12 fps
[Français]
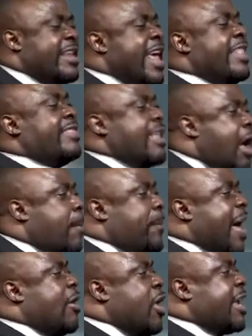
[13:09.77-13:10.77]
ni des
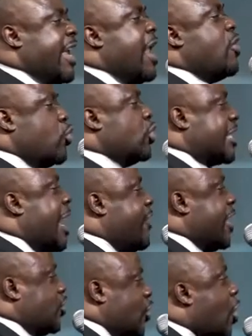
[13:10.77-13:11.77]
temps par lesquels nous
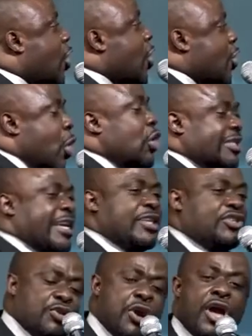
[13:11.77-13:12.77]
traversons.
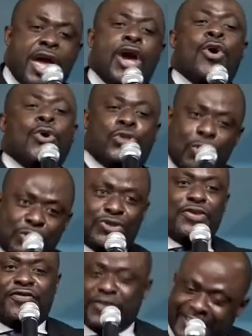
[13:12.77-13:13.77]
Notre Dieu est
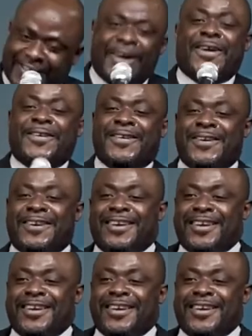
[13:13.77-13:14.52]
autosuffisant.